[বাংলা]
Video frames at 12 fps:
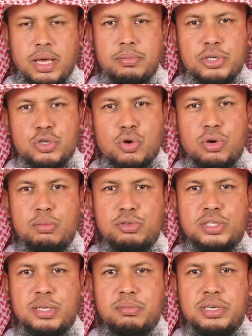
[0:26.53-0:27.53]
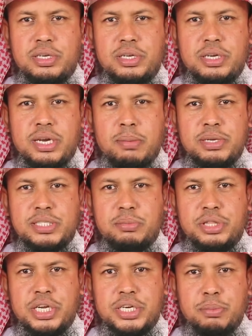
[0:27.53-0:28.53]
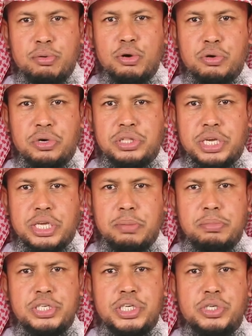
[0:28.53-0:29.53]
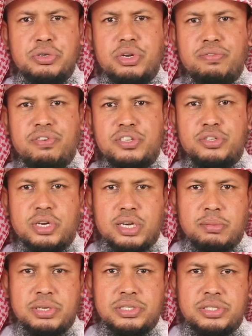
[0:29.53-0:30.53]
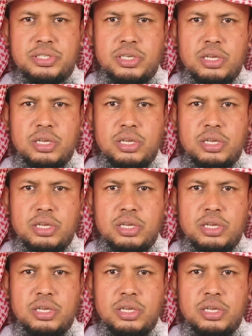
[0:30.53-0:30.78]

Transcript: আমরা সকল মুসলিম নামাজের মধ্যে একটি ভুল করে থাকি বিশেষ করে ফজরের নামাজ